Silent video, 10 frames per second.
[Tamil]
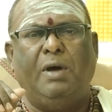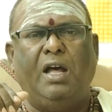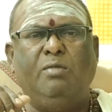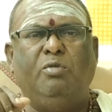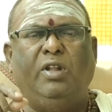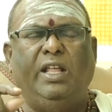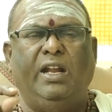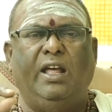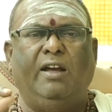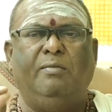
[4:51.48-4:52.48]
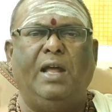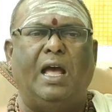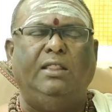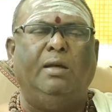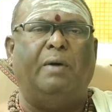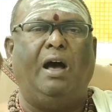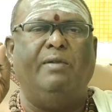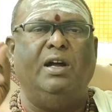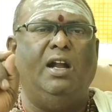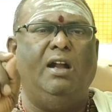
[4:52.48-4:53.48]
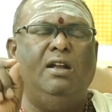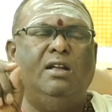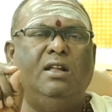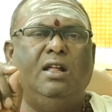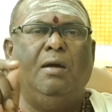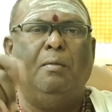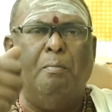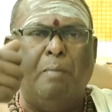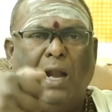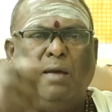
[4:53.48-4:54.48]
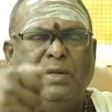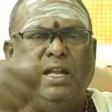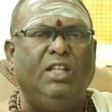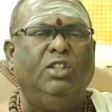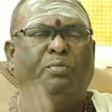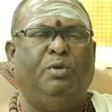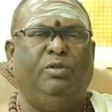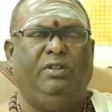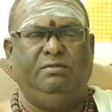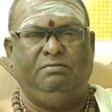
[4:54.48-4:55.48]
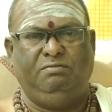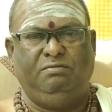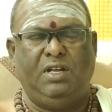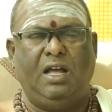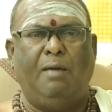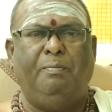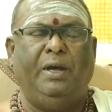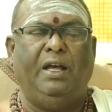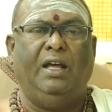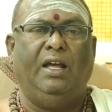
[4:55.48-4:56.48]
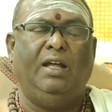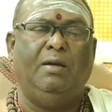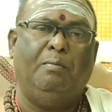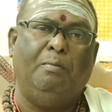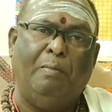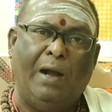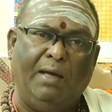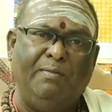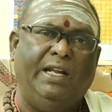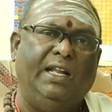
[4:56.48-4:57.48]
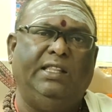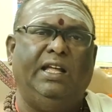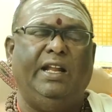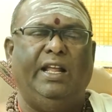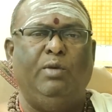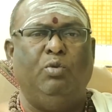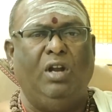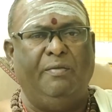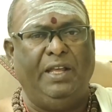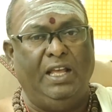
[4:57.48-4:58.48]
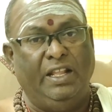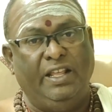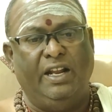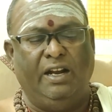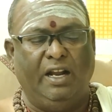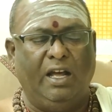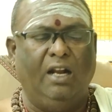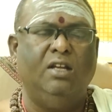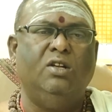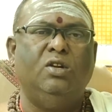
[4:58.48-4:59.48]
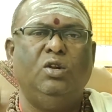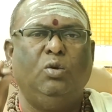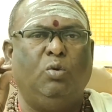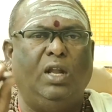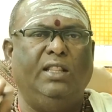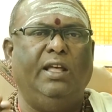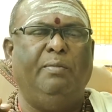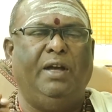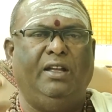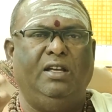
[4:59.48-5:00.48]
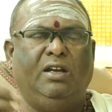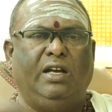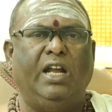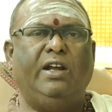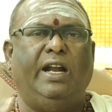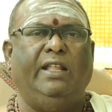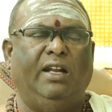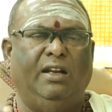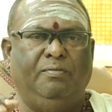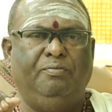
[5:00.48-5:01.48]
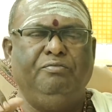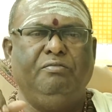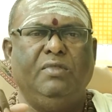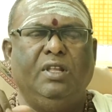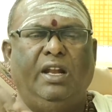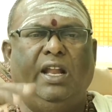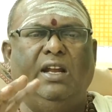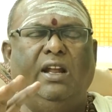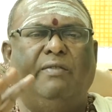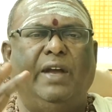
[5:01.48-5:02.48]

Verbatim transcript: மாறும் பொழுது என்னாகும்னா அந்த பாவங்கள் பலம் இழந்து போகுது அப்போ பலம் இழந்த நிலை உள்ளவை எது என்றால் குழந்தை பாக்கியம் கருக்கலைதல் இல்லைன்னா